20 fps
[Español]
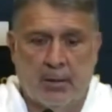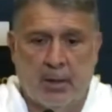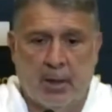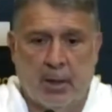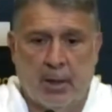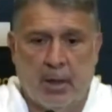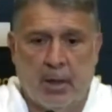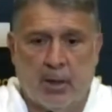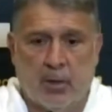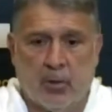
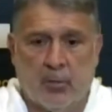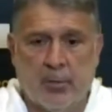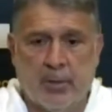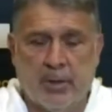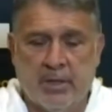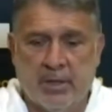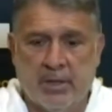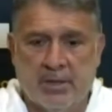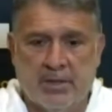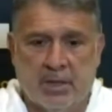las
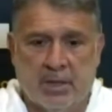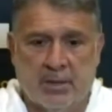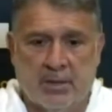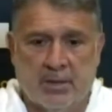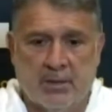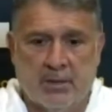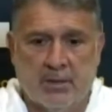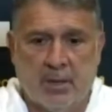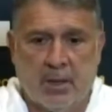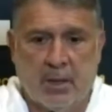
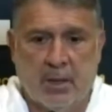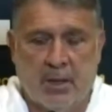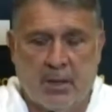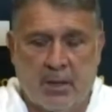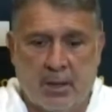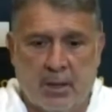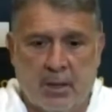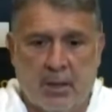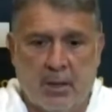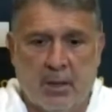competencias
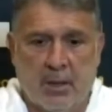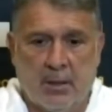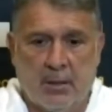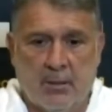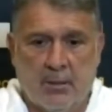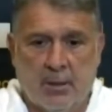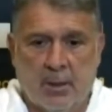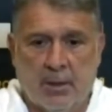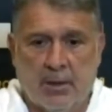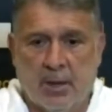este,
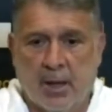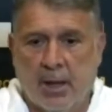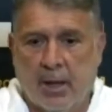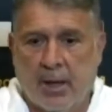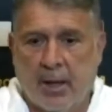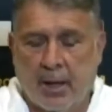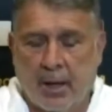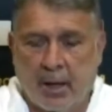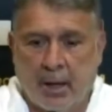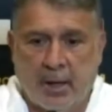están
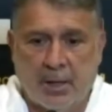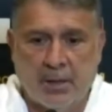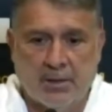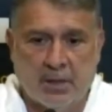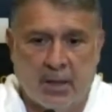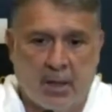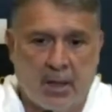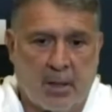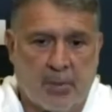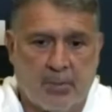
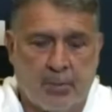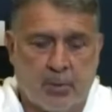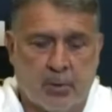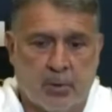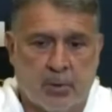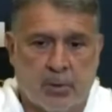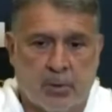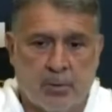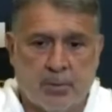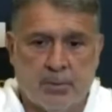jerarquizadas
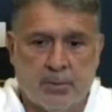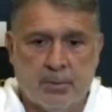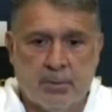por,